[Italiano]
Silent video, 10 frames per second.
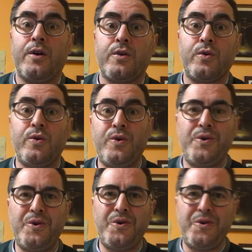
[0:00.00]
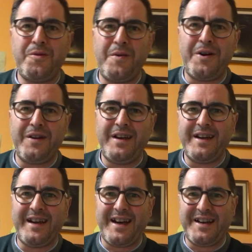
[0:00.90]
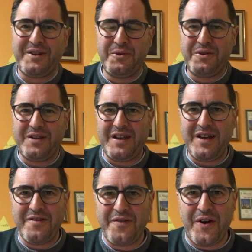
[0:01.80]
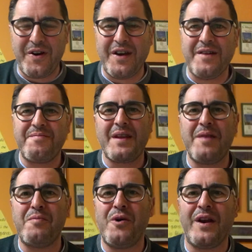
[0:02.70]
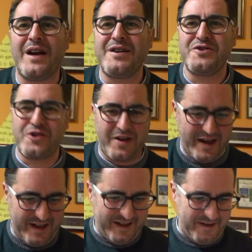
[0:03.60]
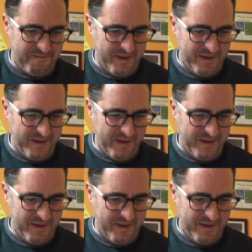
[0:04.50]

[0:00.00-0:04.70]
Good morning a tutti voi e buona giornata.